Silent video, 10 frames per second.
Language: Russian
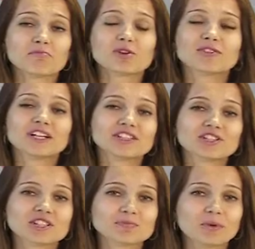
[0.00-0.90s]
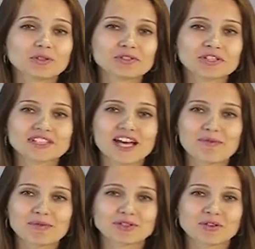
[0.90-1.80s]
Буквально через
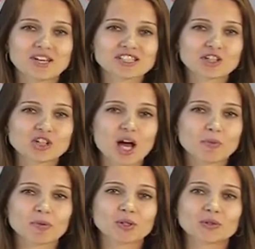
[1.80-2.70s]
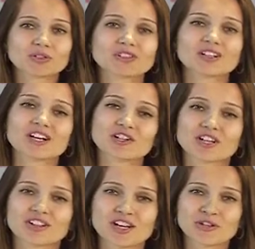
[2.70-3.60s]
полчаса Минтруда США опубликует
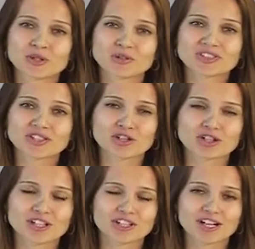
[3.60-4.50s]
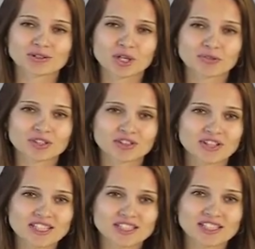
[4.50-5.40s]
долгожданный отчет, содержание которого
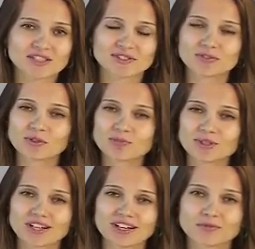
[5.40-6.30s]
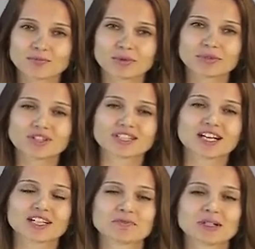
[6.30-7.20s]
инвесторы со всего мира будут
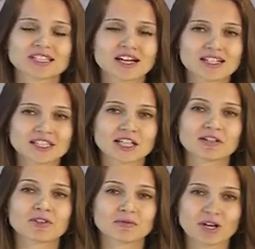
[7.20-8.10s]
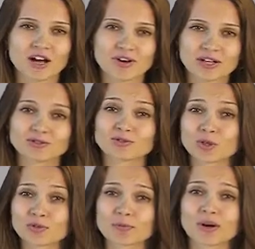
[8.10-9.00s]
искать подсказки к формированию
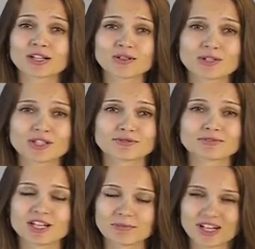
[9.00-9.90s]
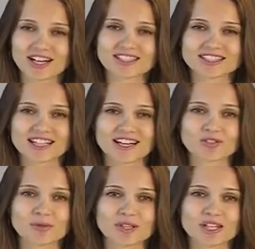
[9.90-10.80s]
новых прогнозов для американской
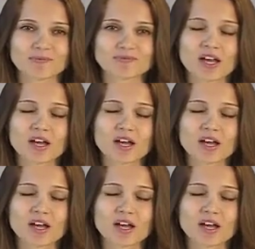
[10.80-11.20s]
экономики.